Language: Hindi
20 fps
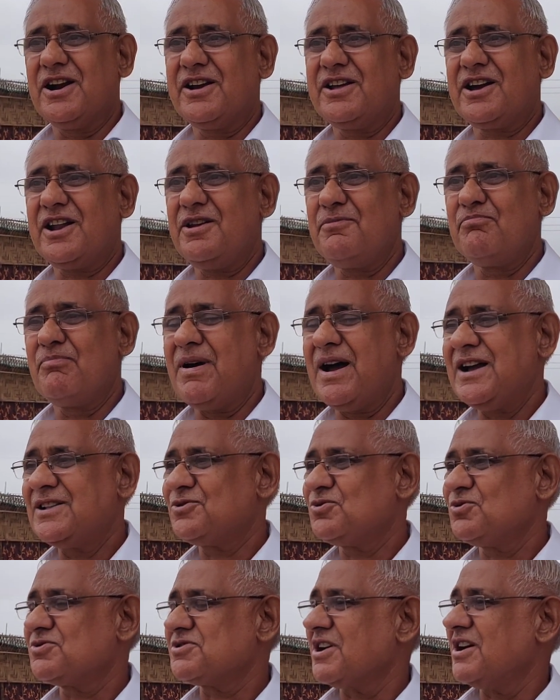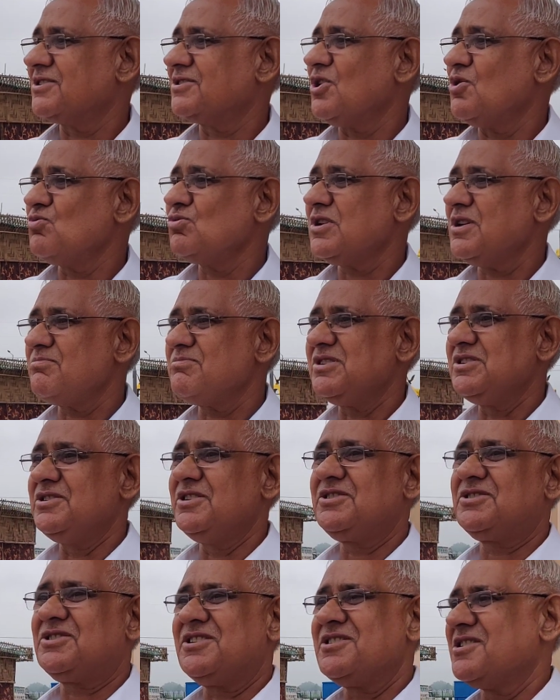गडकरी मैं तो चाहता हूँ कि मैं
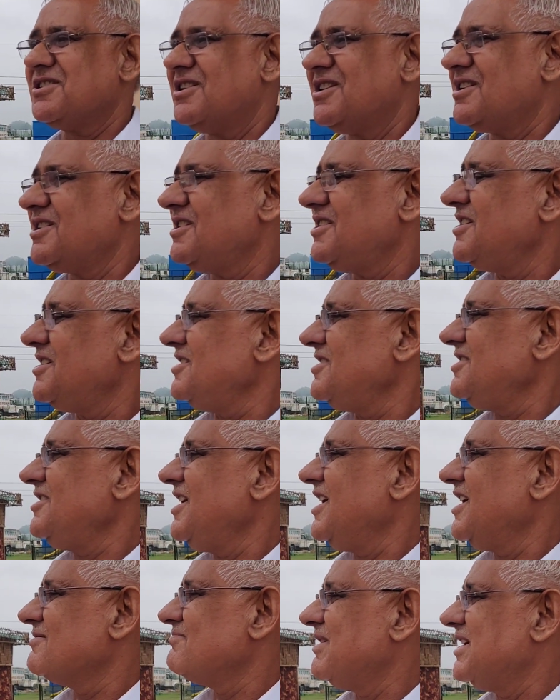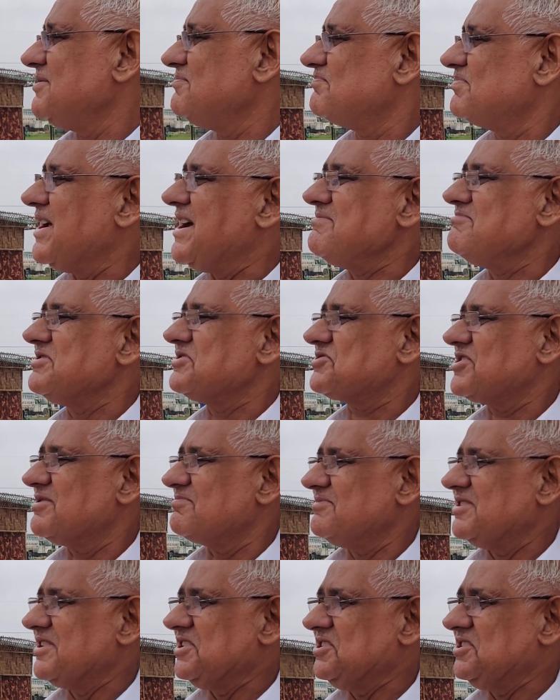नितिन गडकरी ही एक बार प्राइम मिनिस्टर